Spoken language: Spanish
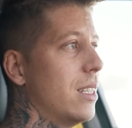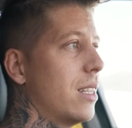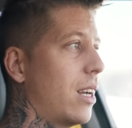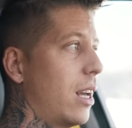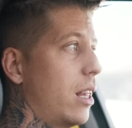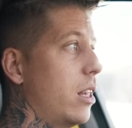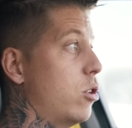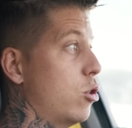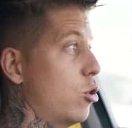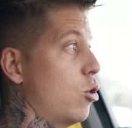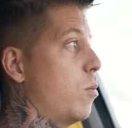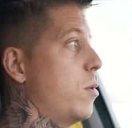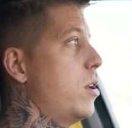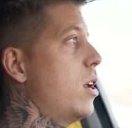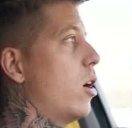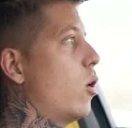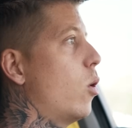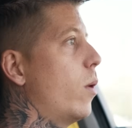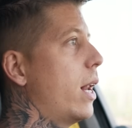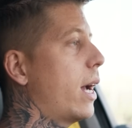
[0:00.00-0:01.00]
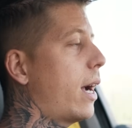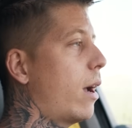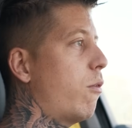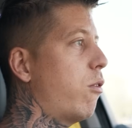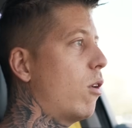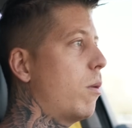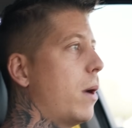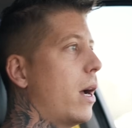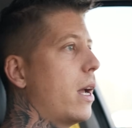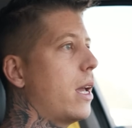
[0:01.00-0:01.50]
Que he dicho yo, mira, no me la cae
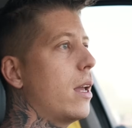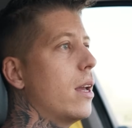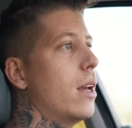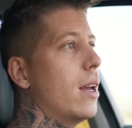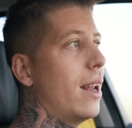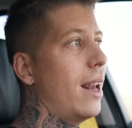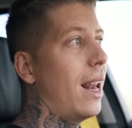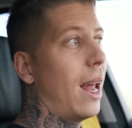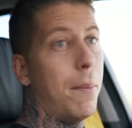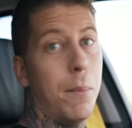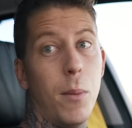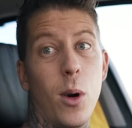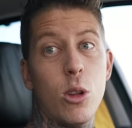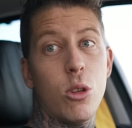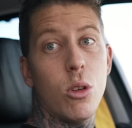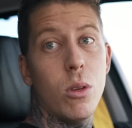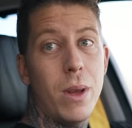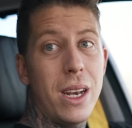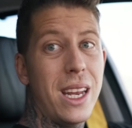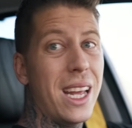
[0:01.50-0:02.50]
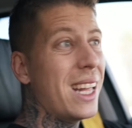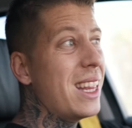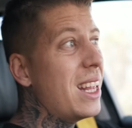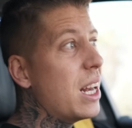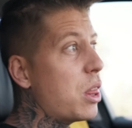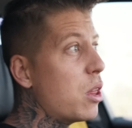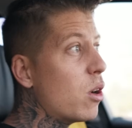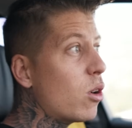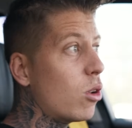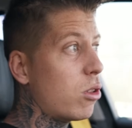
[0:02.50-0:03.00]
forma ahí. Las la motos venían en
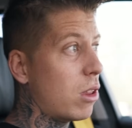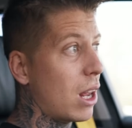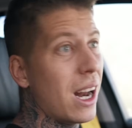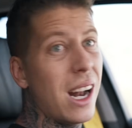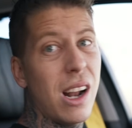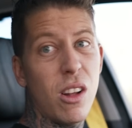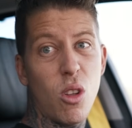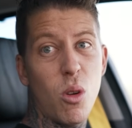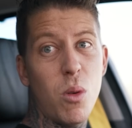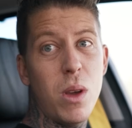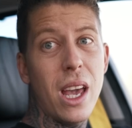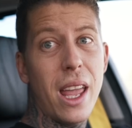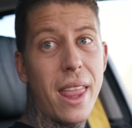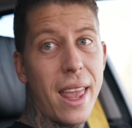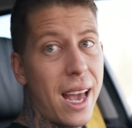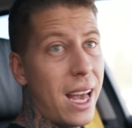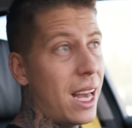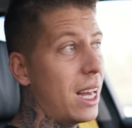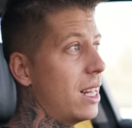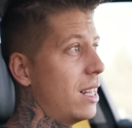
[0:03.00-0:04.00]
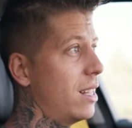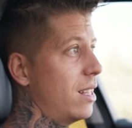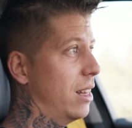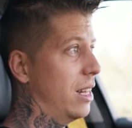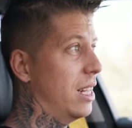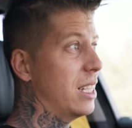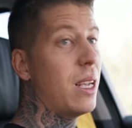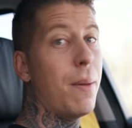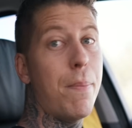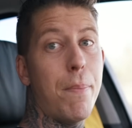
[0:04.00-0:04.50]
dirección contraria a la autovía ya,
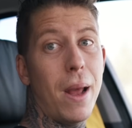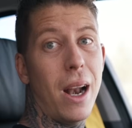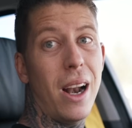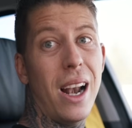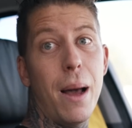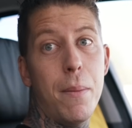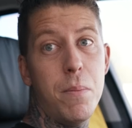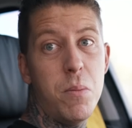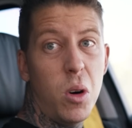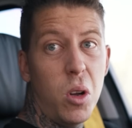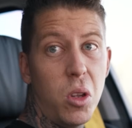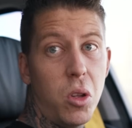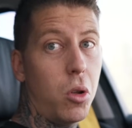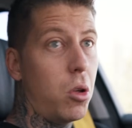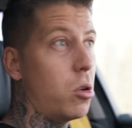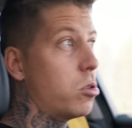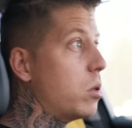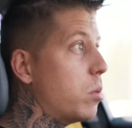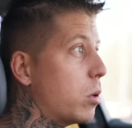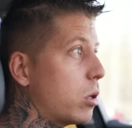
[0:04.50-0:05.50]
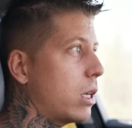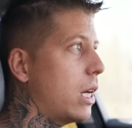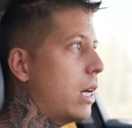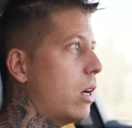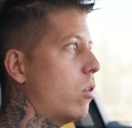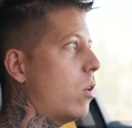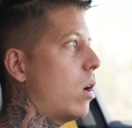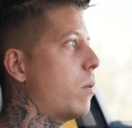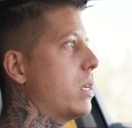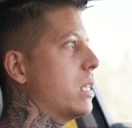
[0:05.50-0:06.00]
desesperadas las motos, yo no sé por qué,
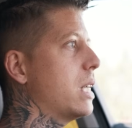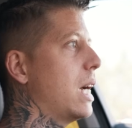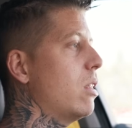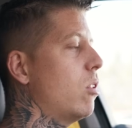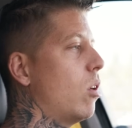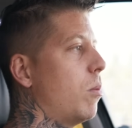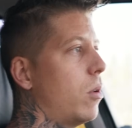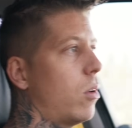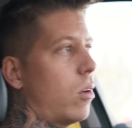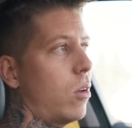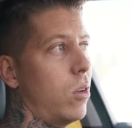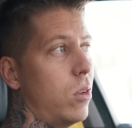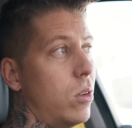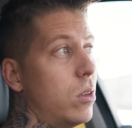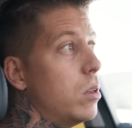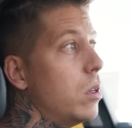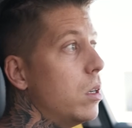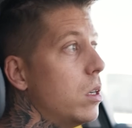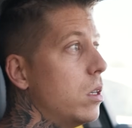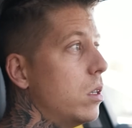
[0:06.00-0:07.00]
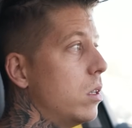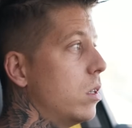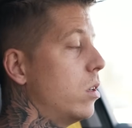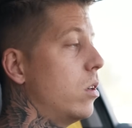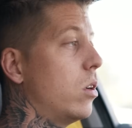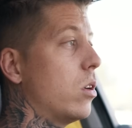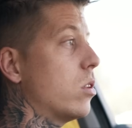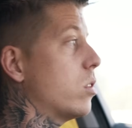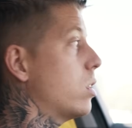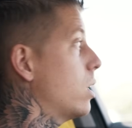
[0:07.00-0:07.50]
o avisando a lo mejor.
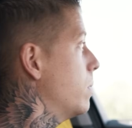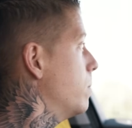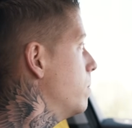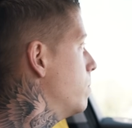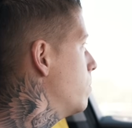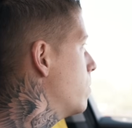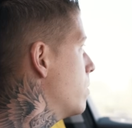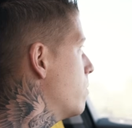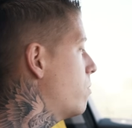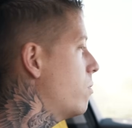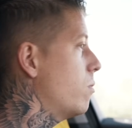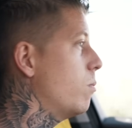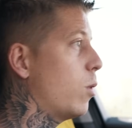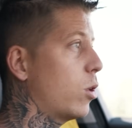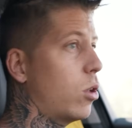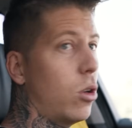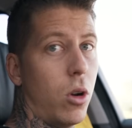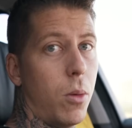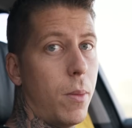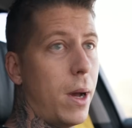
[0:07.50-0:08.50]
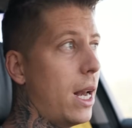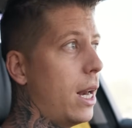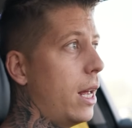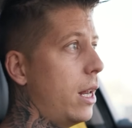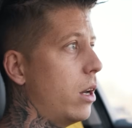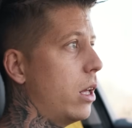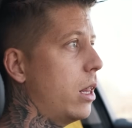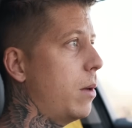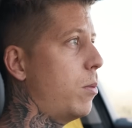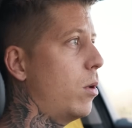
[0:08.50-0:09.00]
No lo sé. moto normal ¿eh?
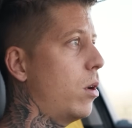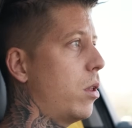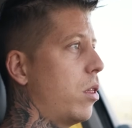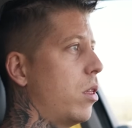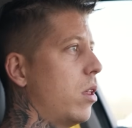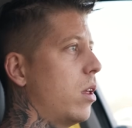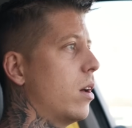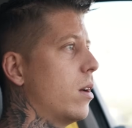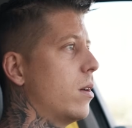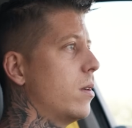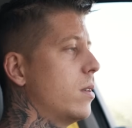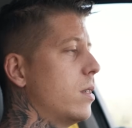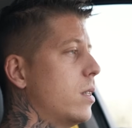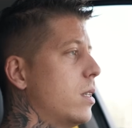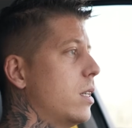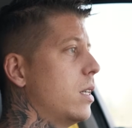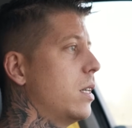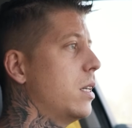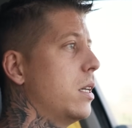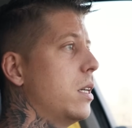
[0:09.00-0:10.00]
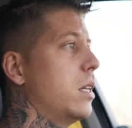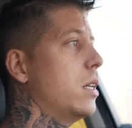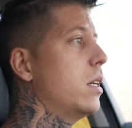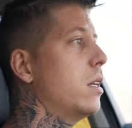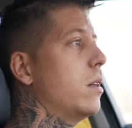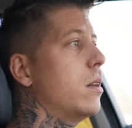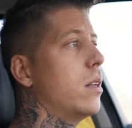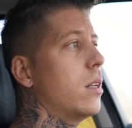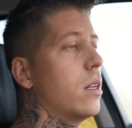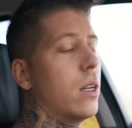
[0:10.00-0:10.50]
no de policía.
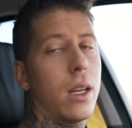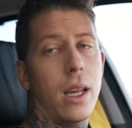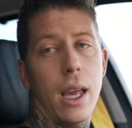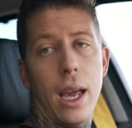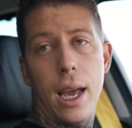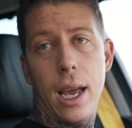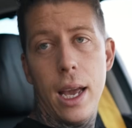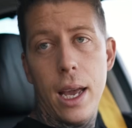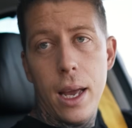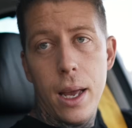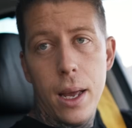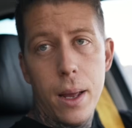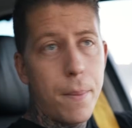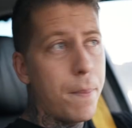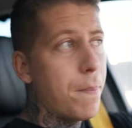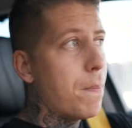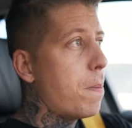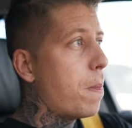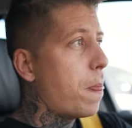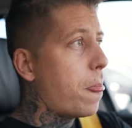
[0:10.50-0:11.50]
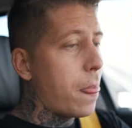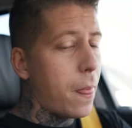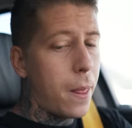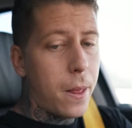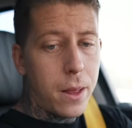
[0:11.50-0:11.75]
Que mm,